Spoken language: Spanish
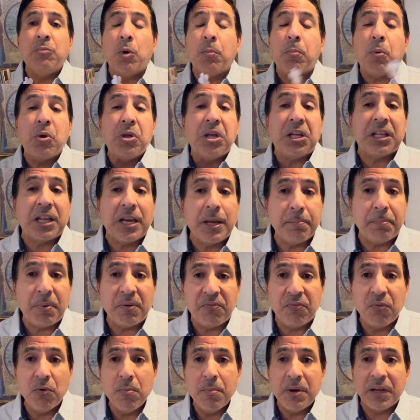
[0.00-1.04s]
no podía tener
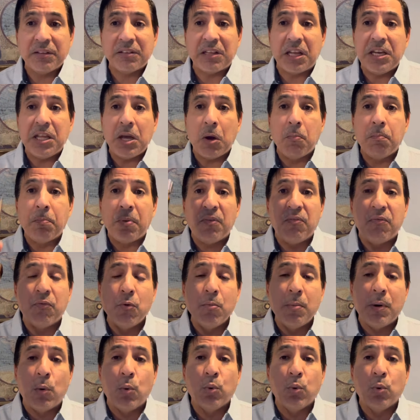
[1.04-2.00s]
perfume, tenía un perfume,